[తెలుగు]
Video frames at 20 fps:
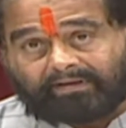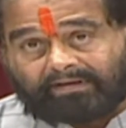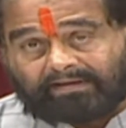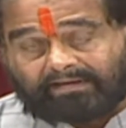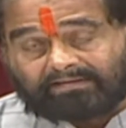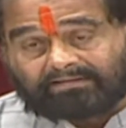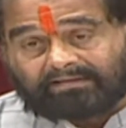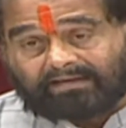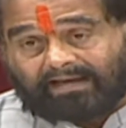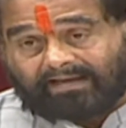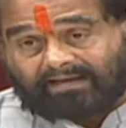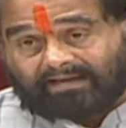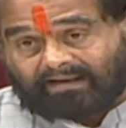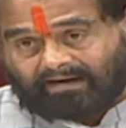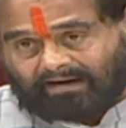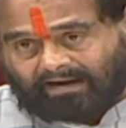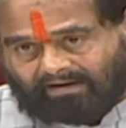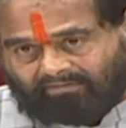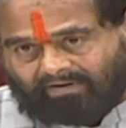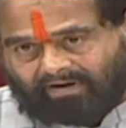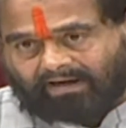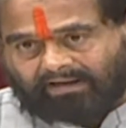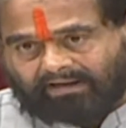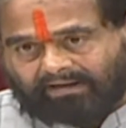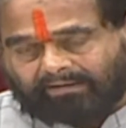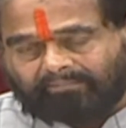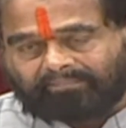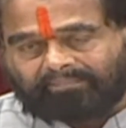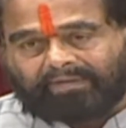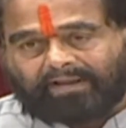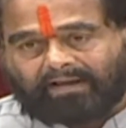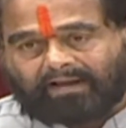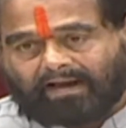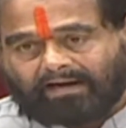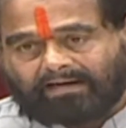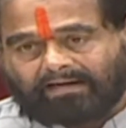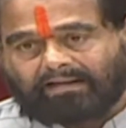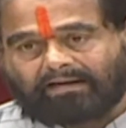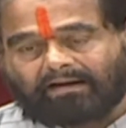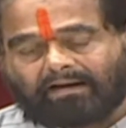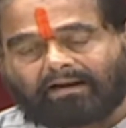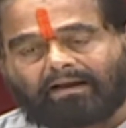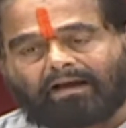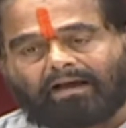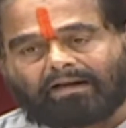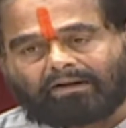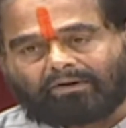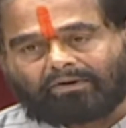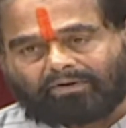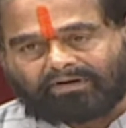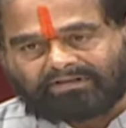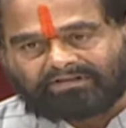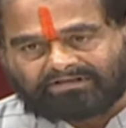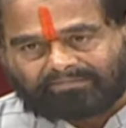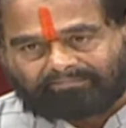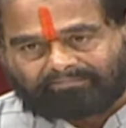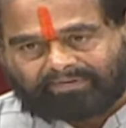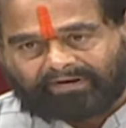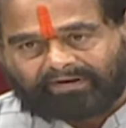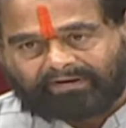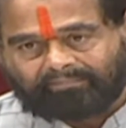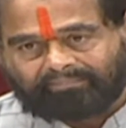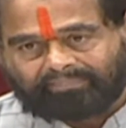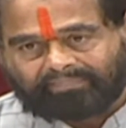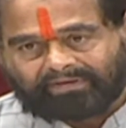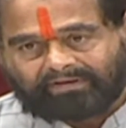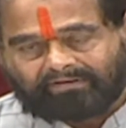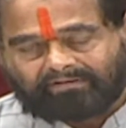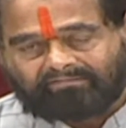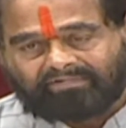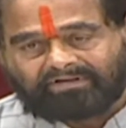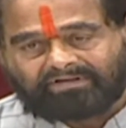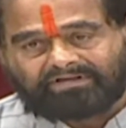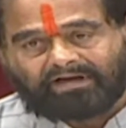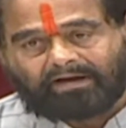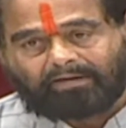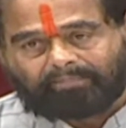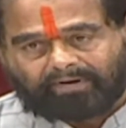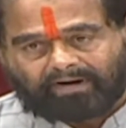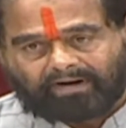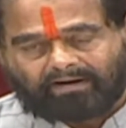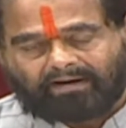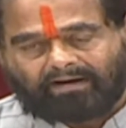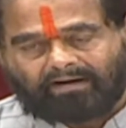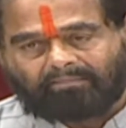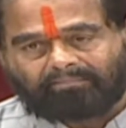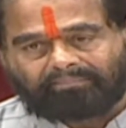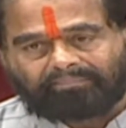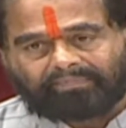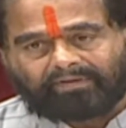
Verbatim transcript: ఈ స్థాయికి రావాలి అన్ని రంగాలలో అని చెప్పి విద్యాపరంగా